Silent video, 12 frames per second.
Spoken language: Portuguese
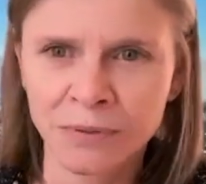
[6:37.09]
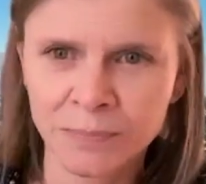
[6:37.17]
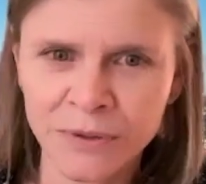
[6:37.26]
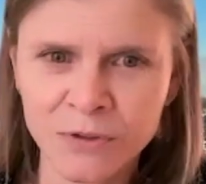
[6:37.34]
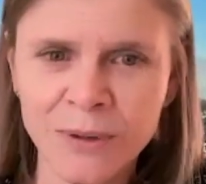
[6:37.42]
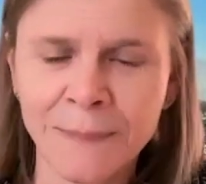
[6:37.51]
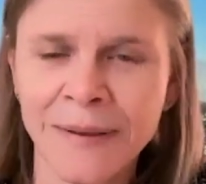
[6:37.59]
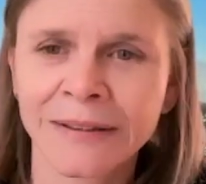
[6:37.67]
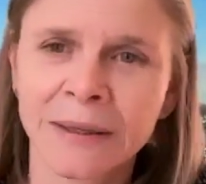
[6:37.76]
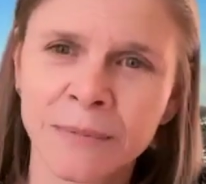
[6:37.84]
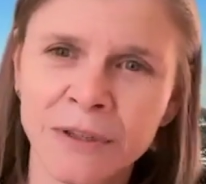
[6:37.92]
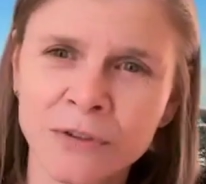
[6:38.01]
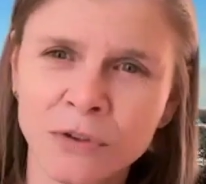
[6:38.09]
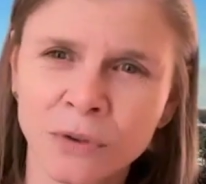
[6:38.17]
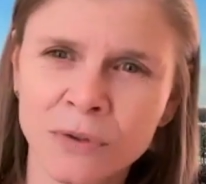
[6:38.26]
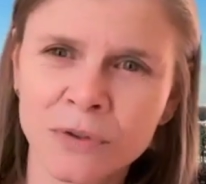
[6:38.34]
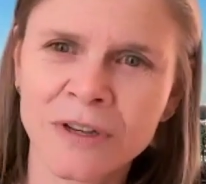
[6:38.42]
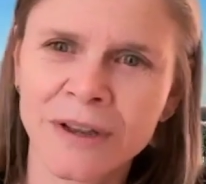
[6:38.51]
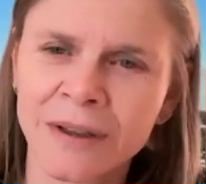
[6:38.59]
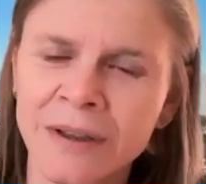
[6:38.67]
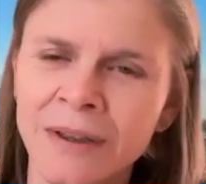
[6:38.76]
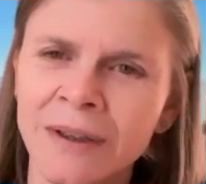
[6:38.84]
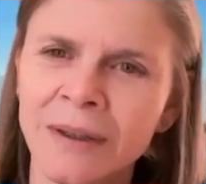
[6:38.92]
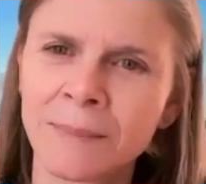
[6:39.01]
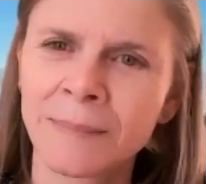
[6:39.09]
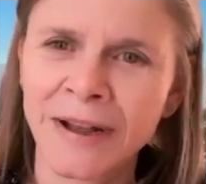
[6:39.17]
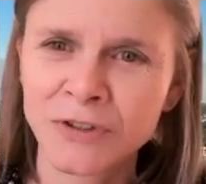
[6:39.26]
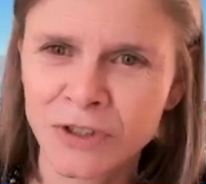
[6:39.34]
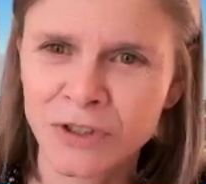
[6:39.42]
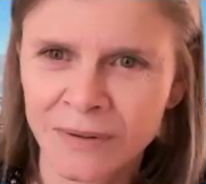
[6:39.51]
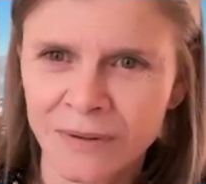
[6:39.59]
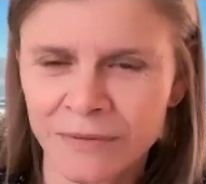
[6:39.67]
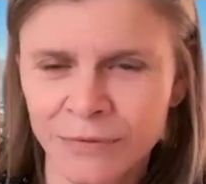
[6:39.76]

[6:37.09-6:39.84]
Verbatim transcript: pelos departamentos todos da parte de